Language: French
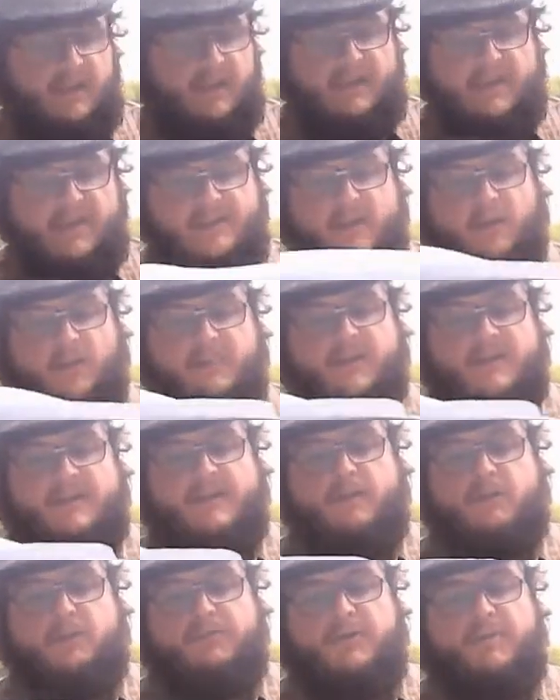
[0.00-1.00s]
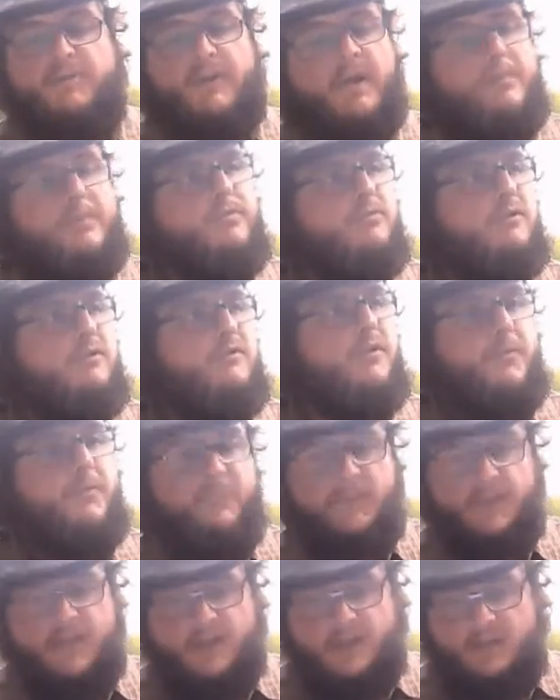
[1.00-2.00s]
et qui a été remplacé depuis par un pont levant.
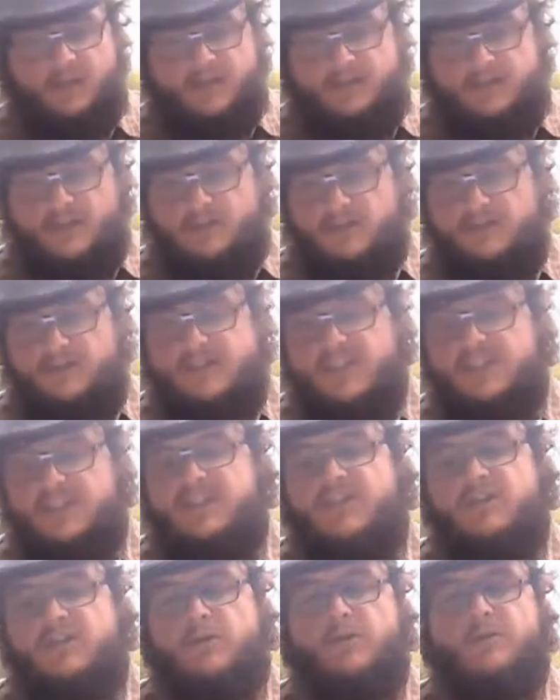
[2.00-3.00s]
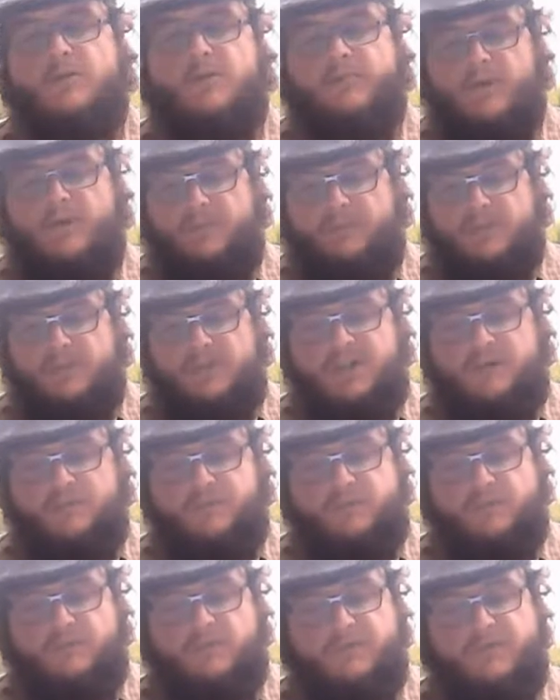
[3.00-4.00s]
Cette nostalgie n'a cependant pas empêché le
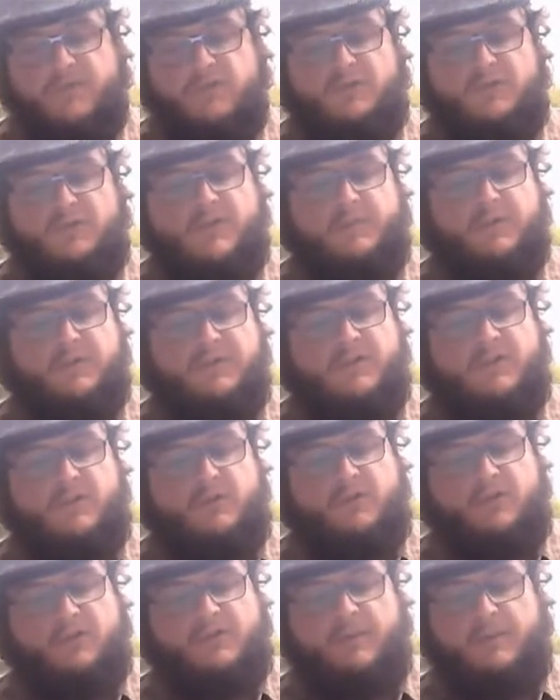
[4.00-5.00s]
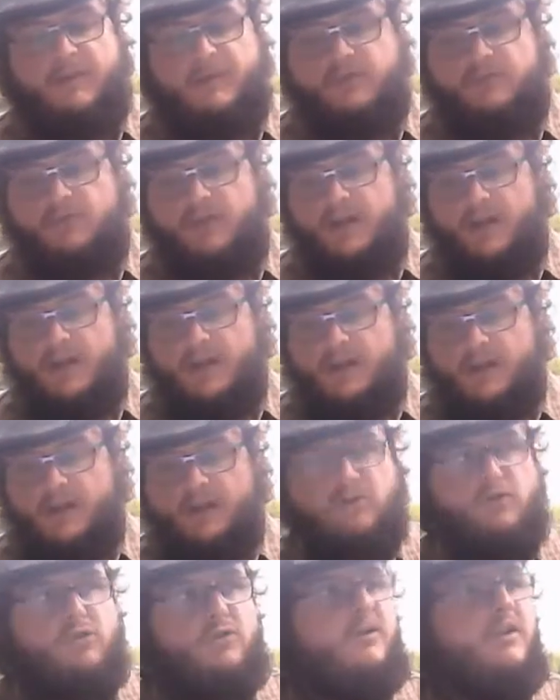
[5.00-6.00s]
pont Levant de s'imposer dans le cœur des Brestois
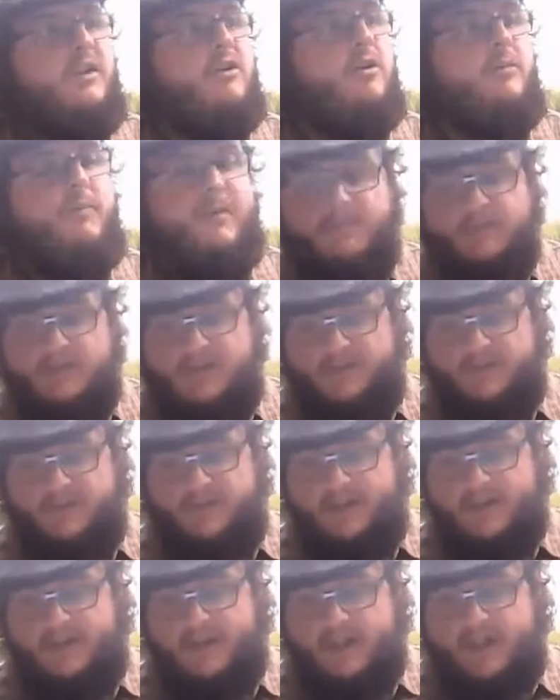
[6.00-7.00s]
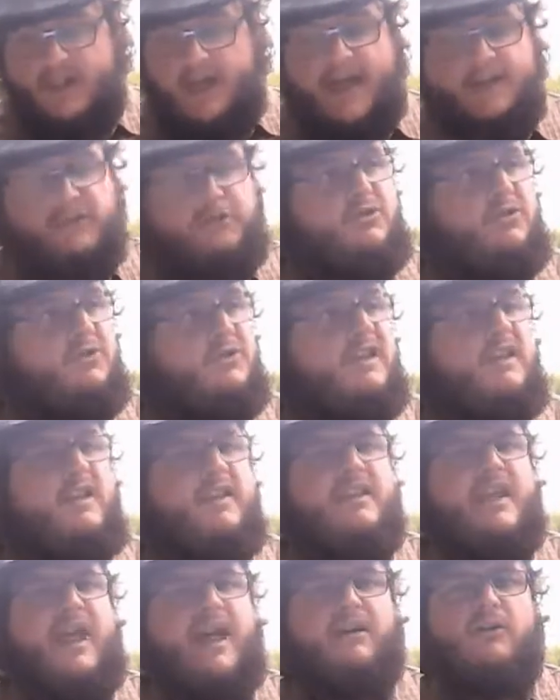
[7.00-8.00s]
et de devenir l'emblème de la ville. À juste
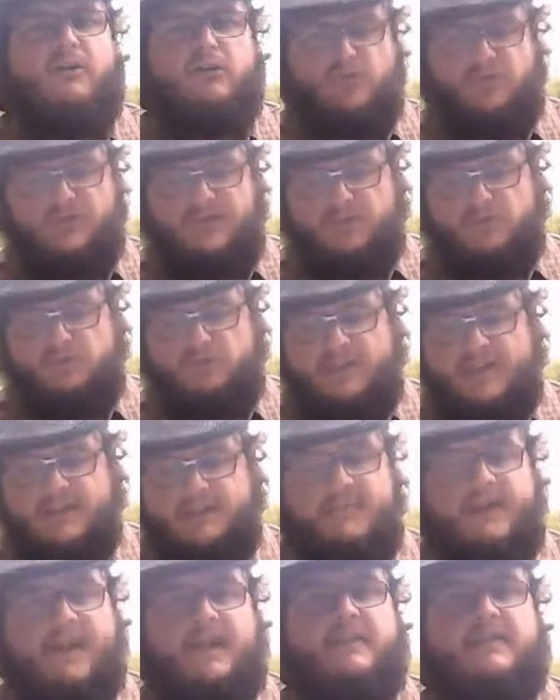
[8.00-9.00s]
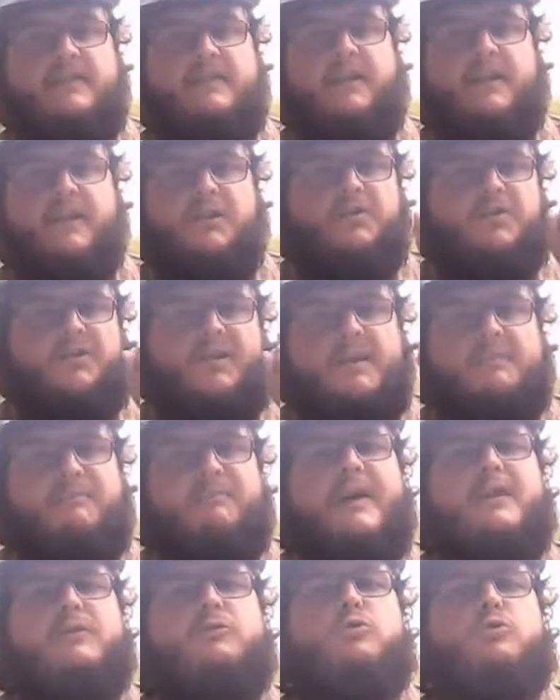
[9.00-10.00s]
titre, car autant dire tout net, Brest, ce n'était
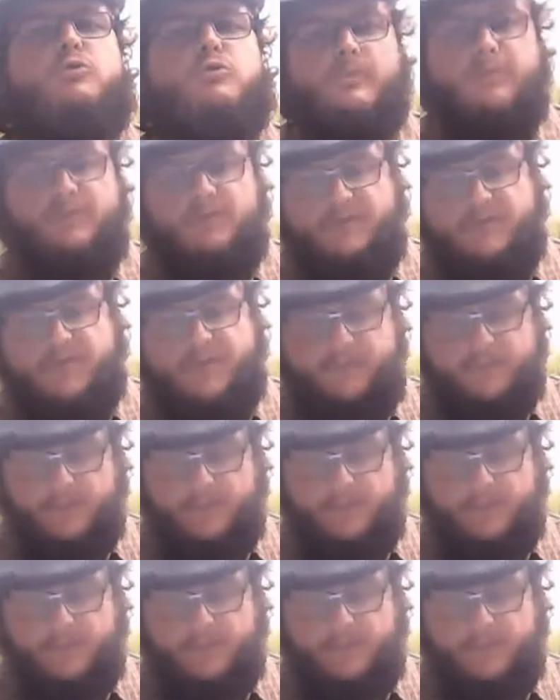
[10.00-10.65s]
pas du tout mieux